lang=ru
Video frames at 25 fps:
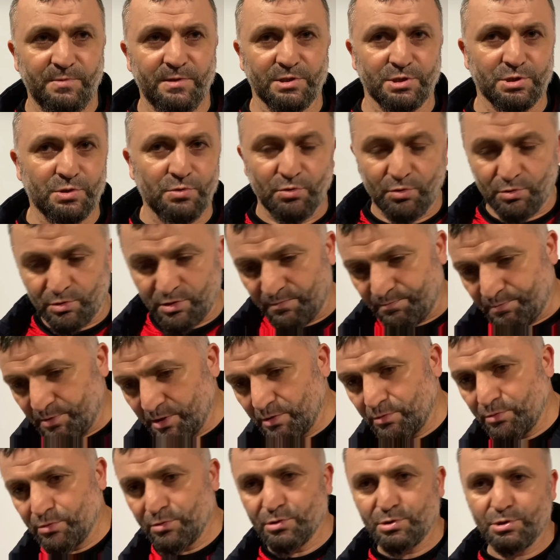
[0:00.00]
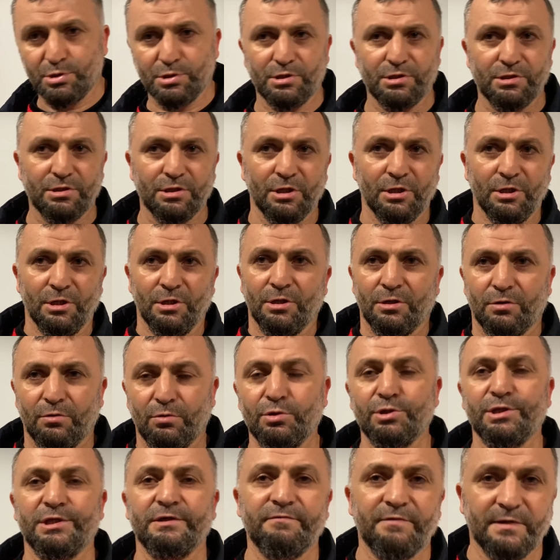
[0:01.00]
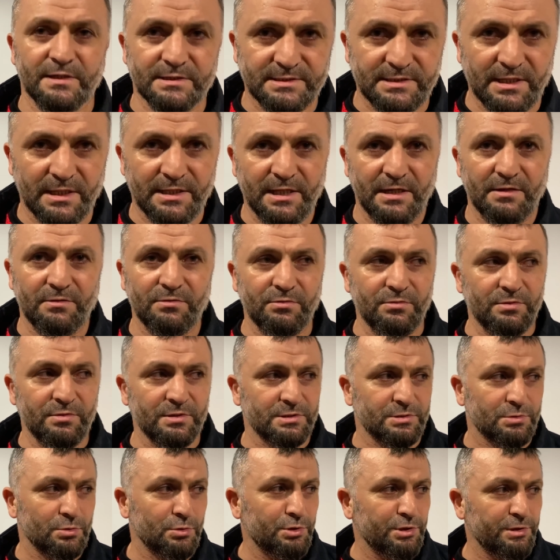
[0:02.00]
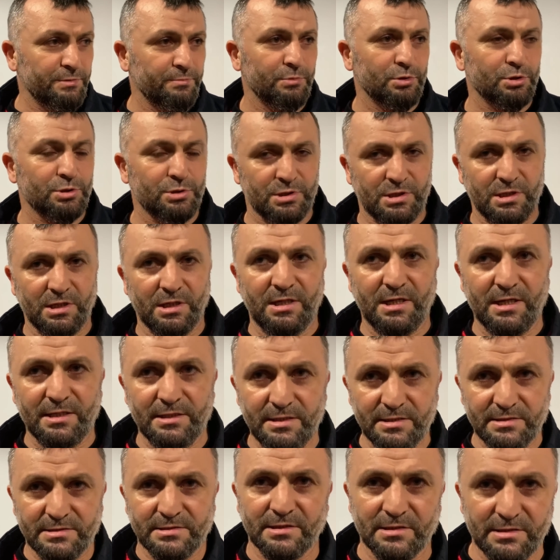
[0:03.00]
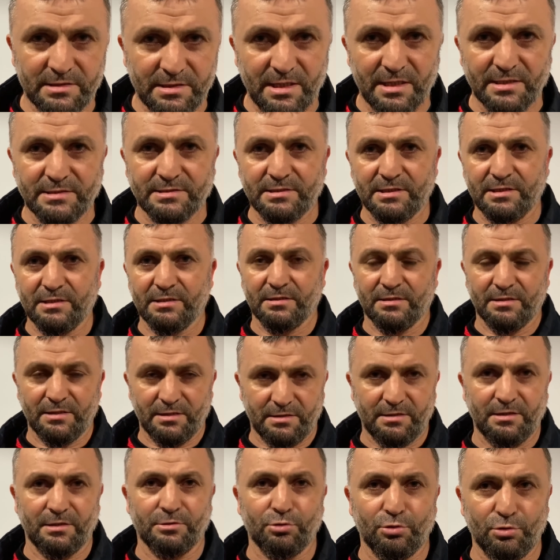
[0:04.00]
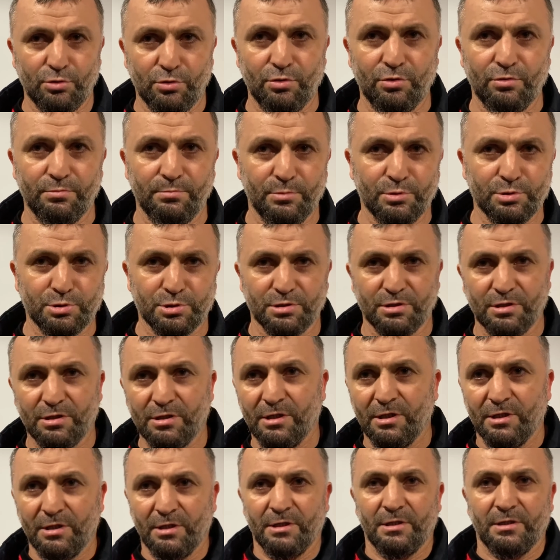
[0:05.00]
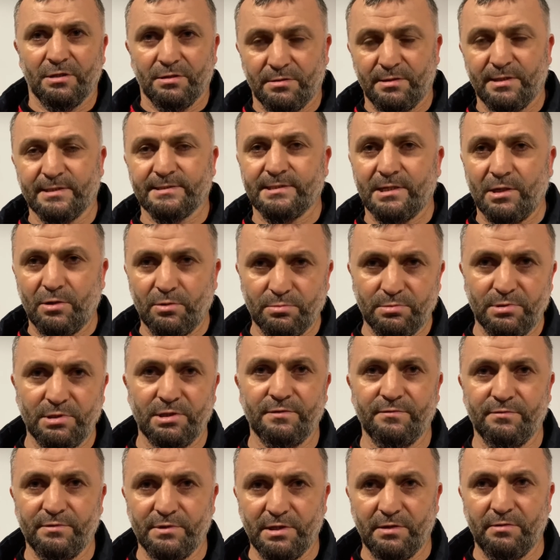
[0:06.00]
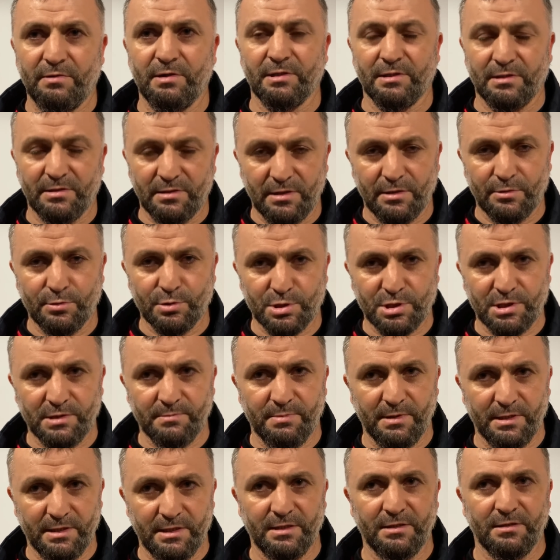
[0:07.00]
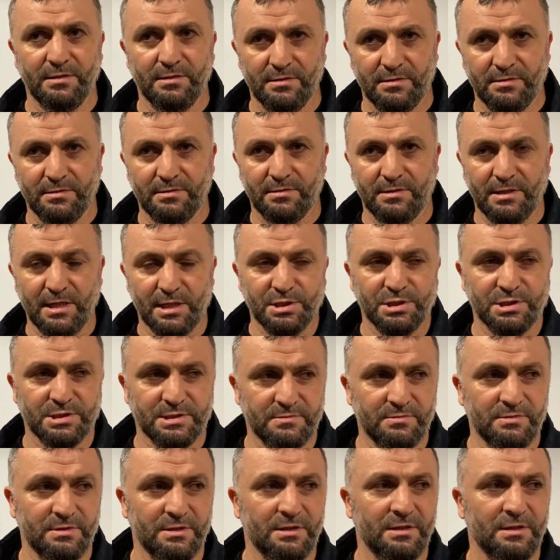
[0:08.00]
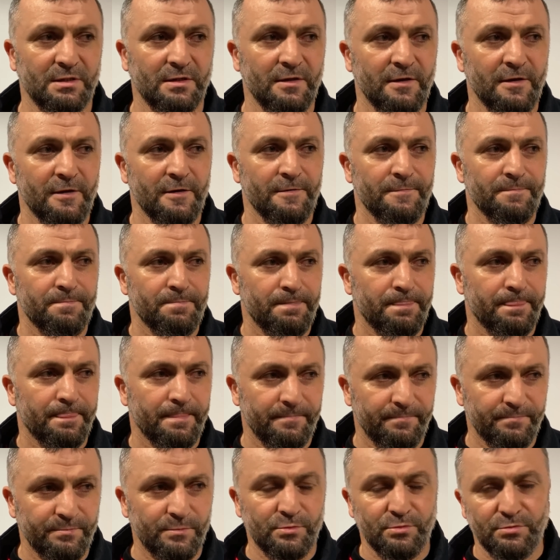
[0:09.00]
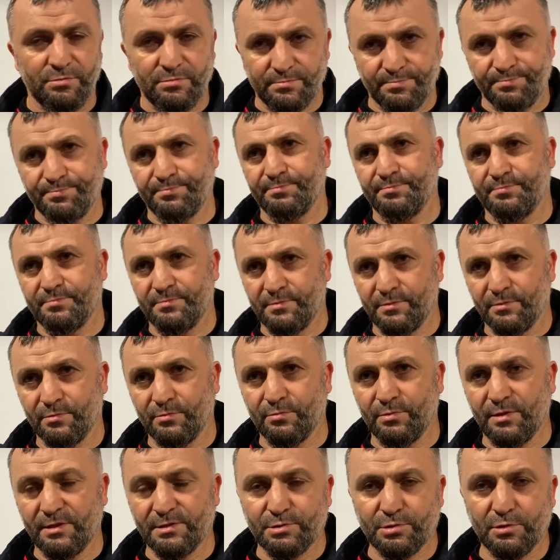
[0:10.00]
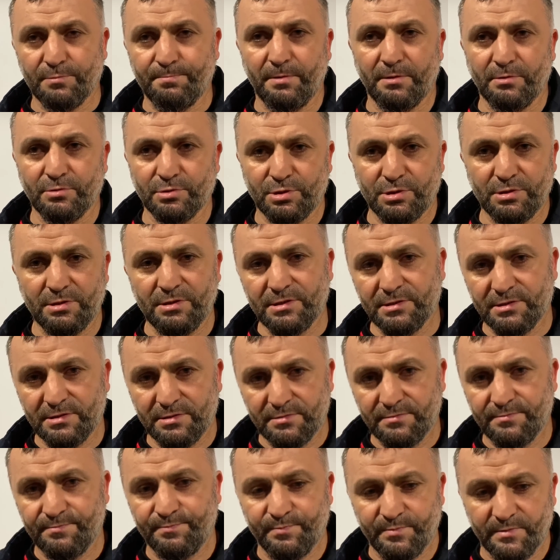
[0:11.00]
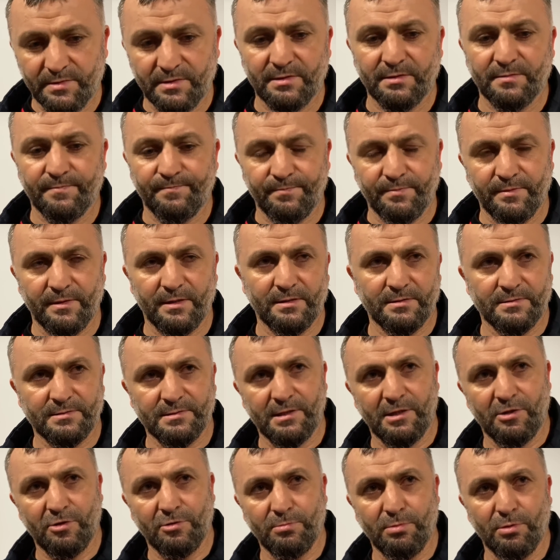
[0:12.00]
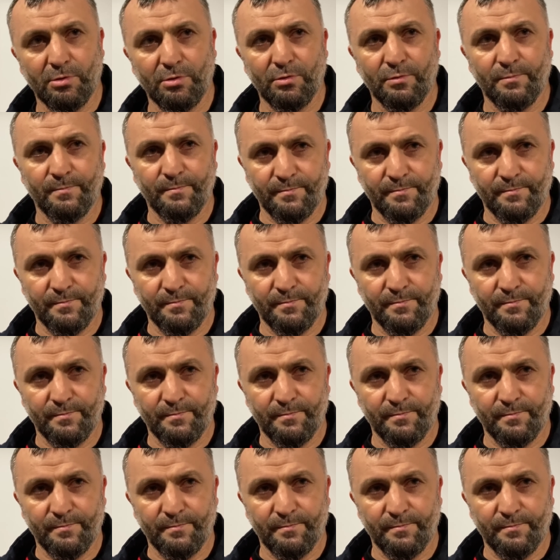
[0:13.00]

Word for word: Я же говорю, это в первую очередь он не восстанавливается, он не может в тех кондициях драться, в которых он может на самом деле выдавать хорошие бои, качественные. Но у нас все получилось, слава богу.